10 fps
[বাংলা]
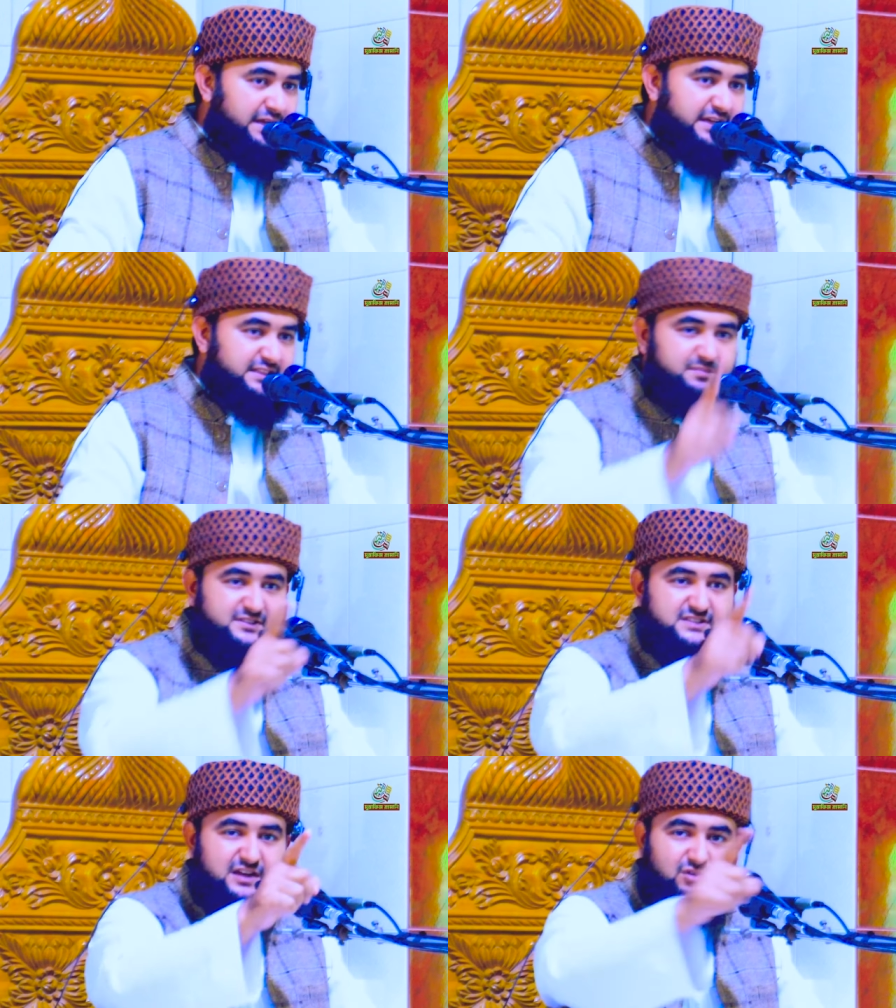এদের
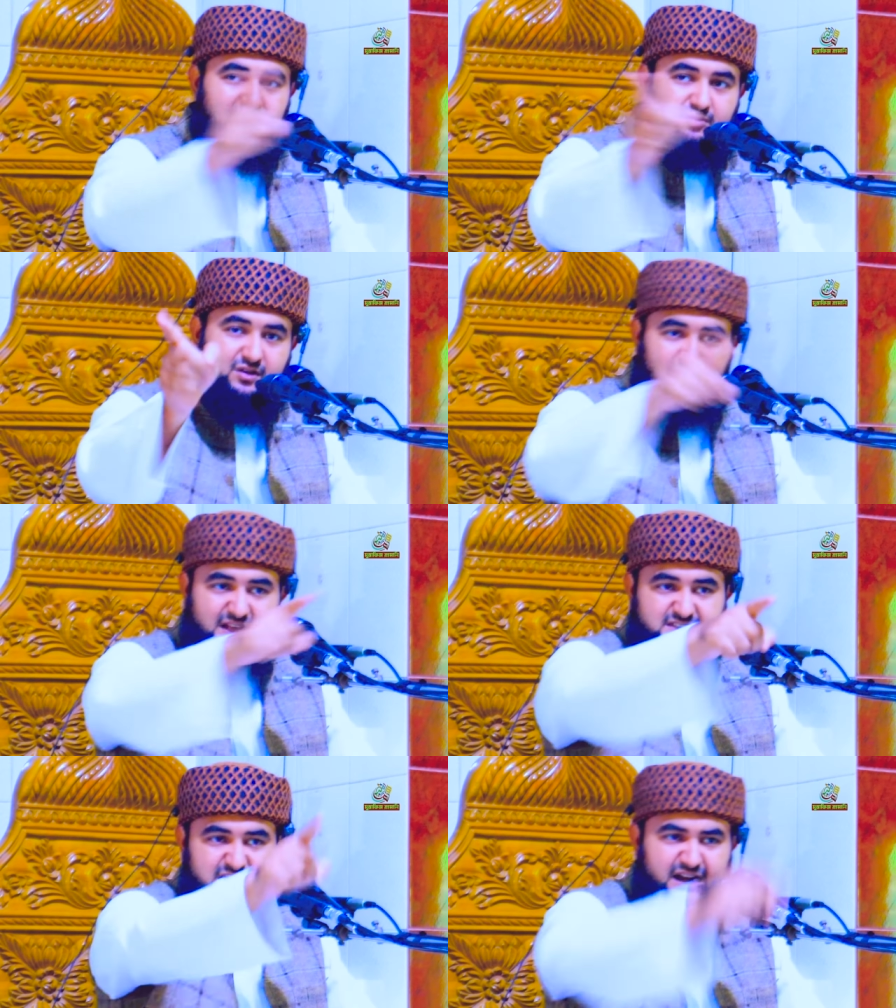বিচার করা দরকার
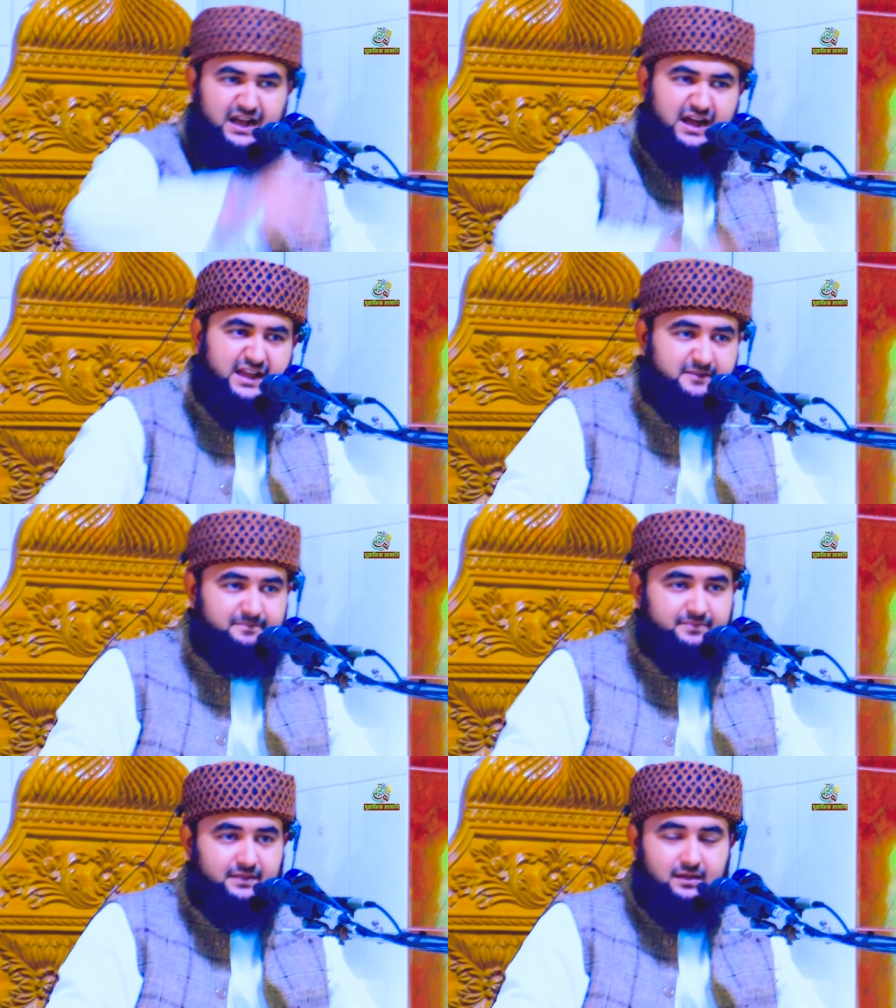আছে না নাই
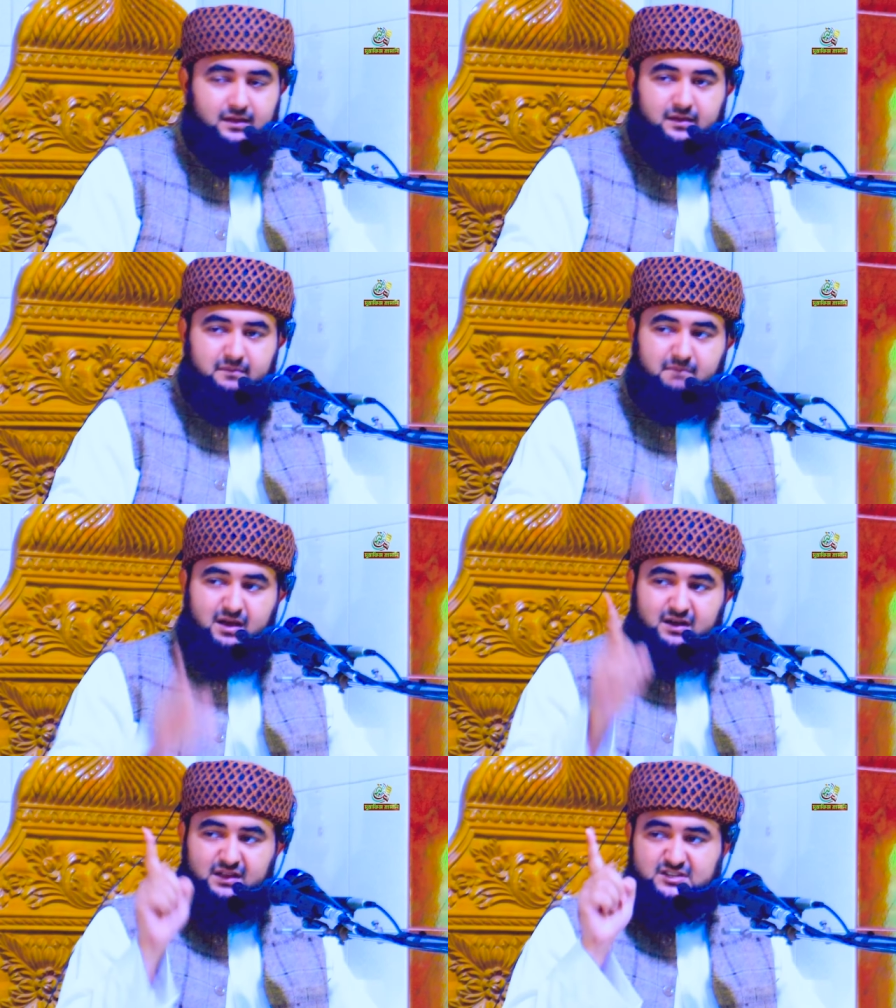
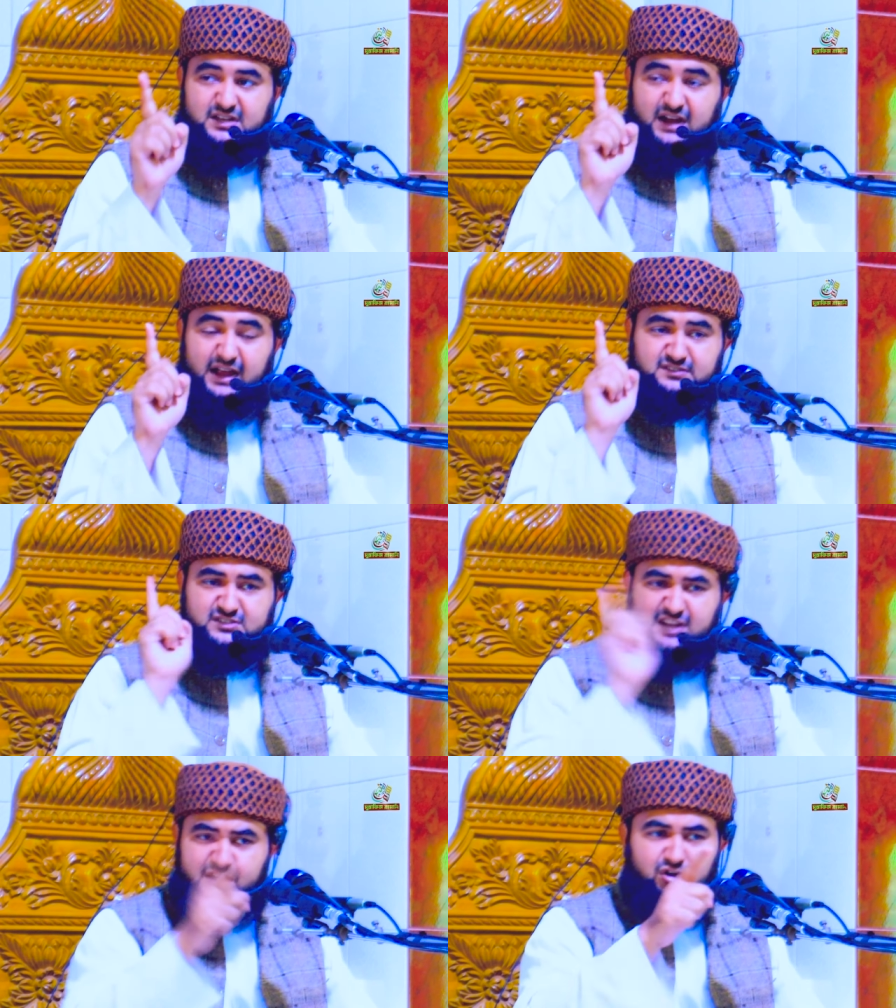বাংলাদেশের আইন
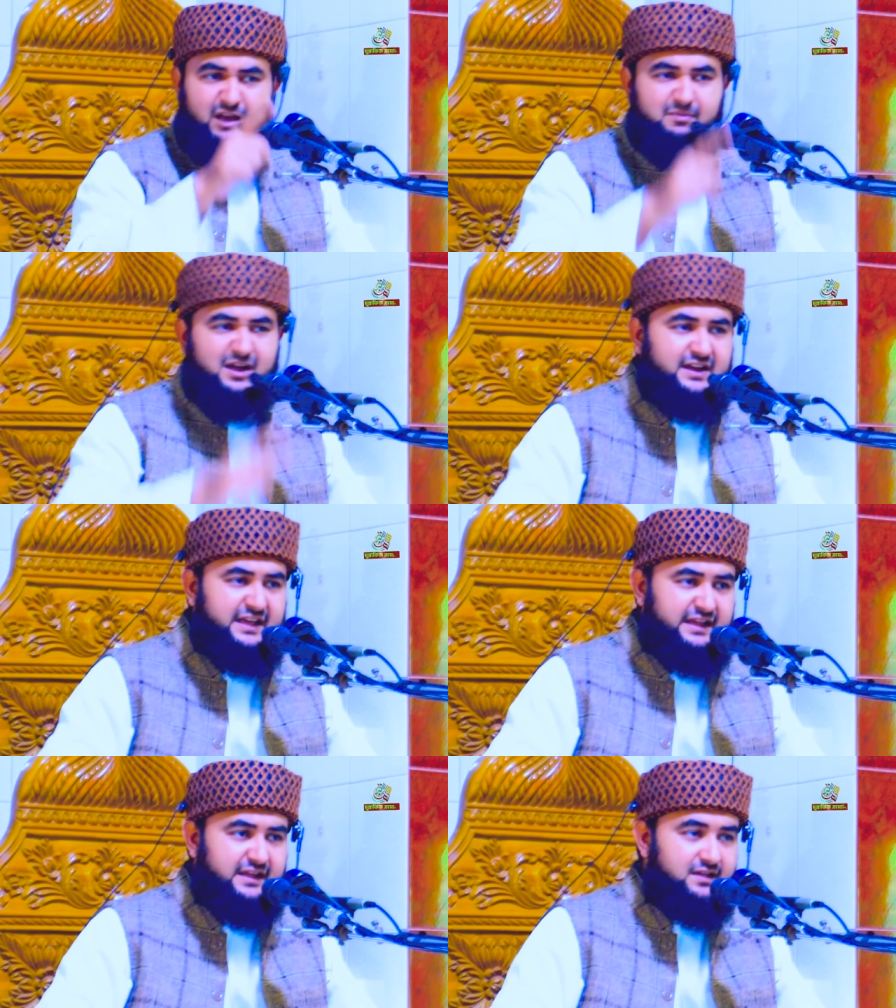শৃঙ্খলা
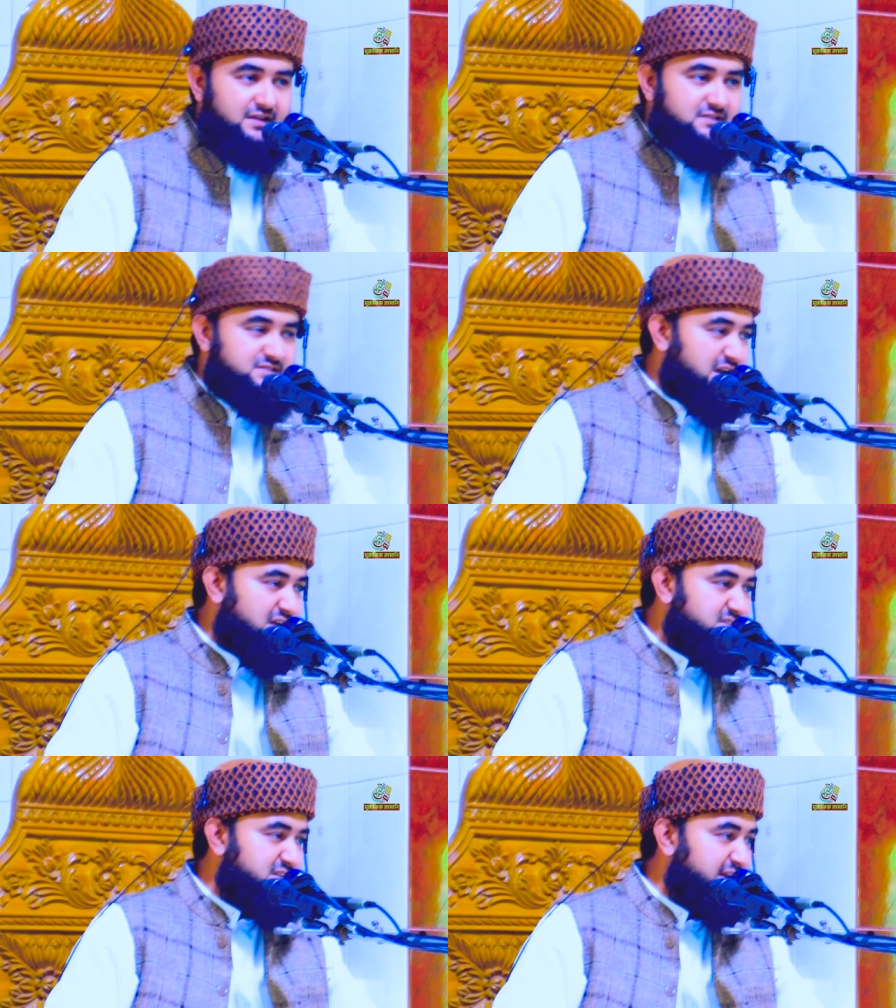বাহিনী যারা
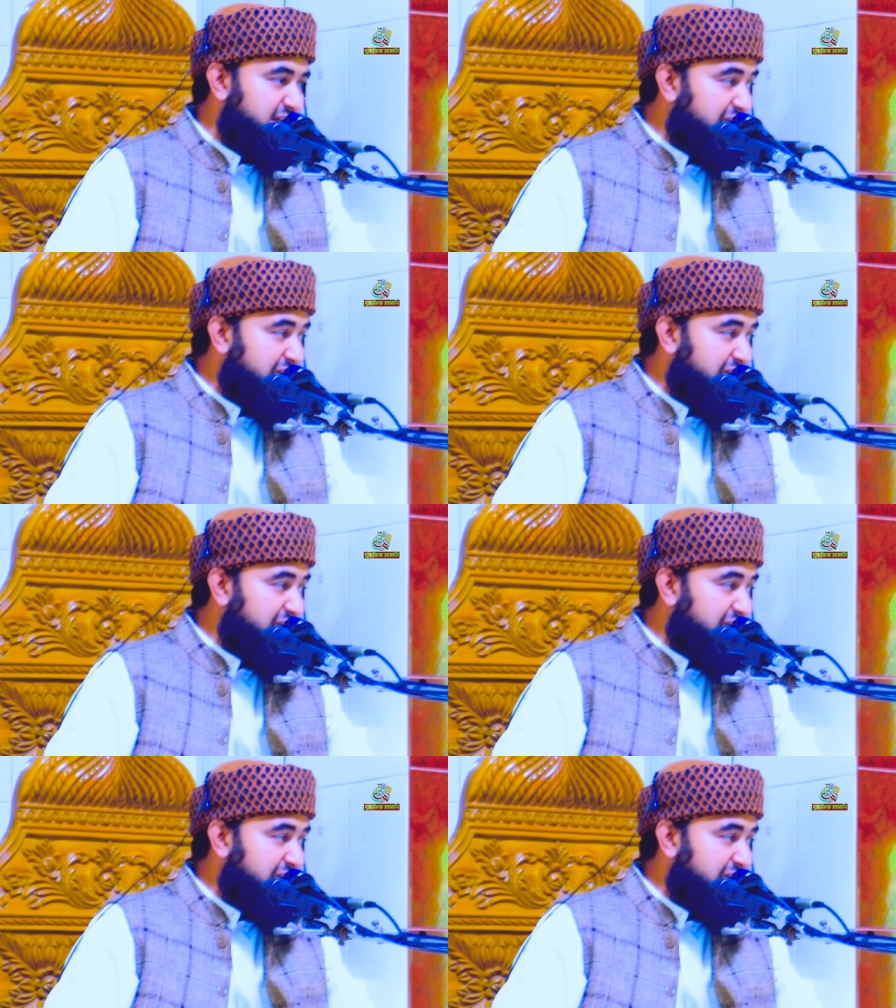আছেন